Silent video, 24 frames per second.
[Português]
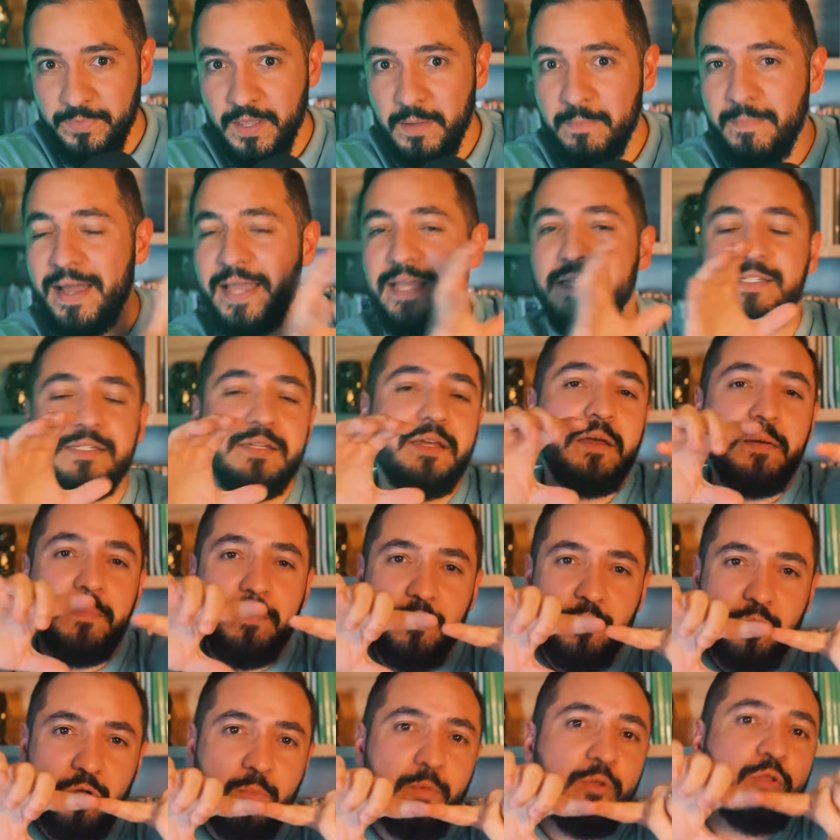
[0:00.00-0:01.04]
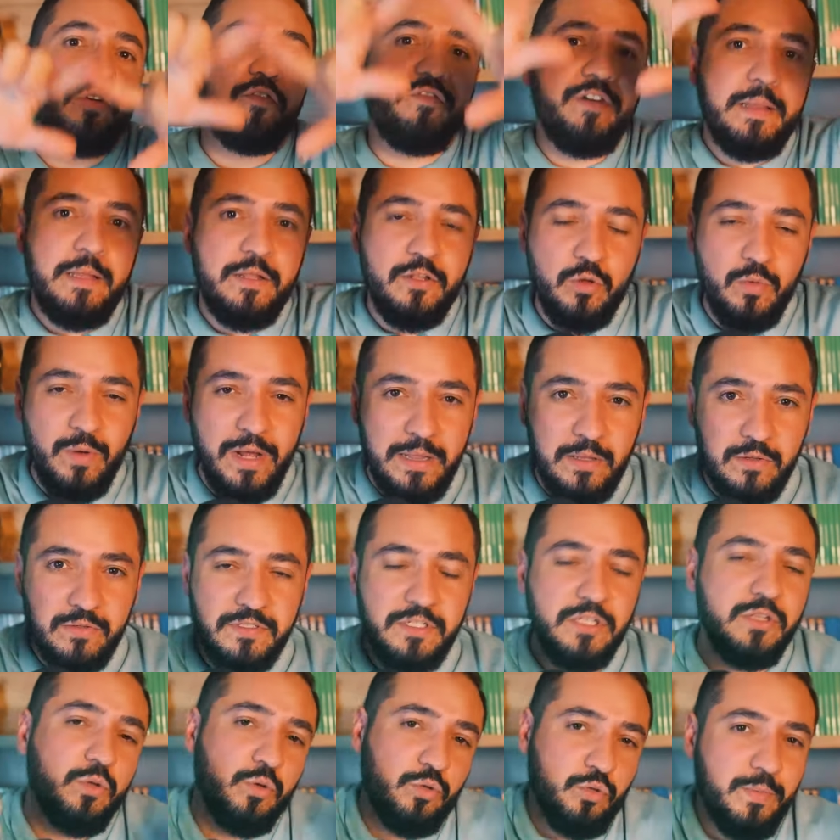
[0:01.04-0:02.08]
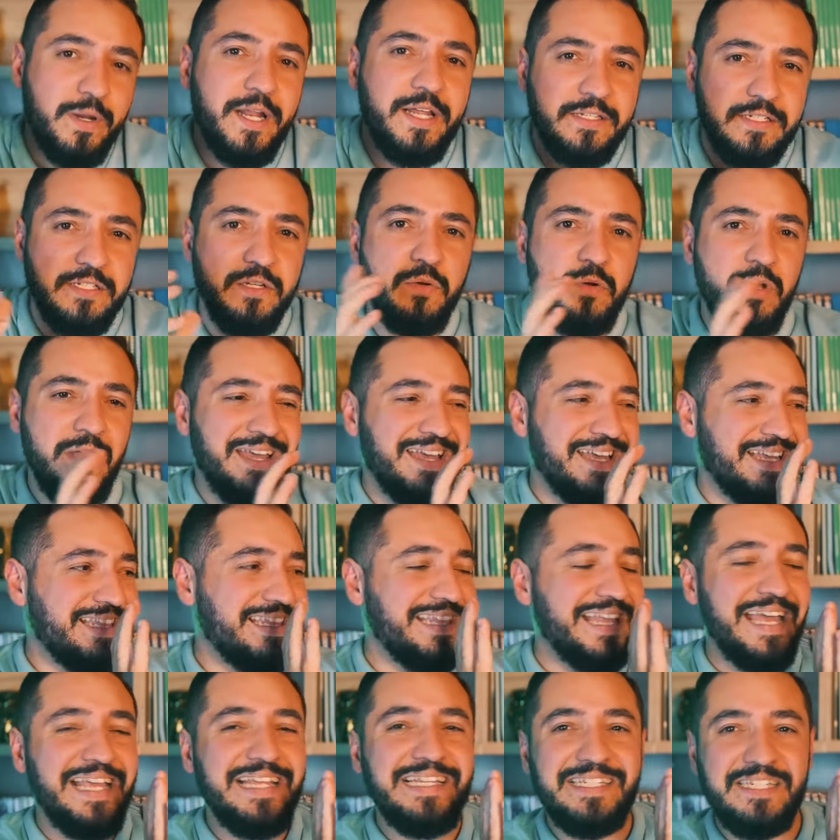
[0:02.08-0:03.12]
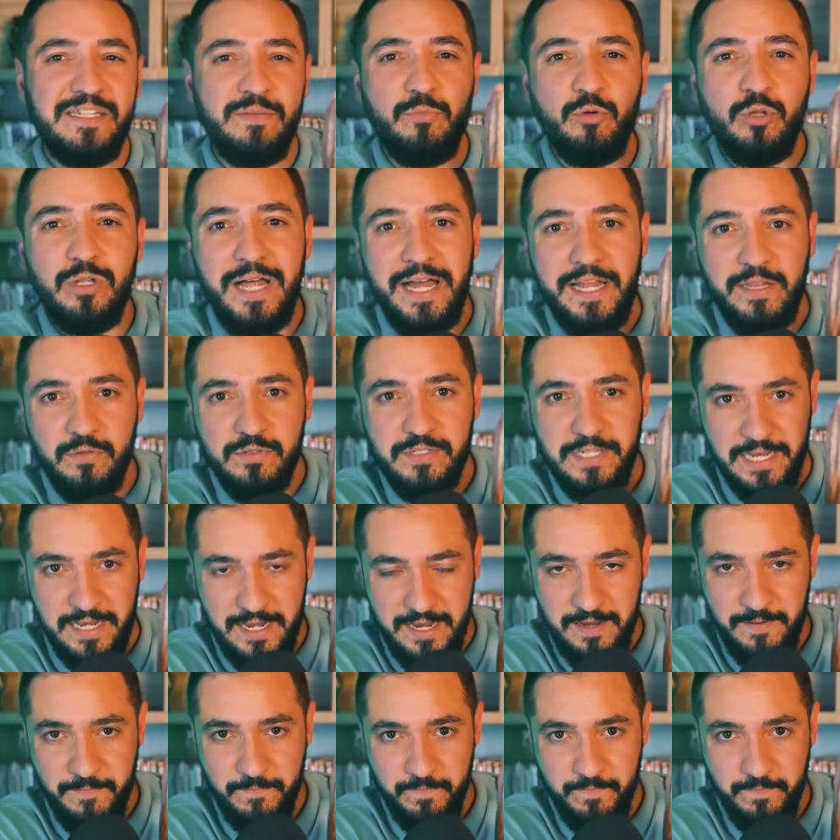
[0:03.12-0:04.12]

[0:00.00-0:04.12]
Mas, como eu estou falando com alunos de todo o Brasil, 10 simulados Enem.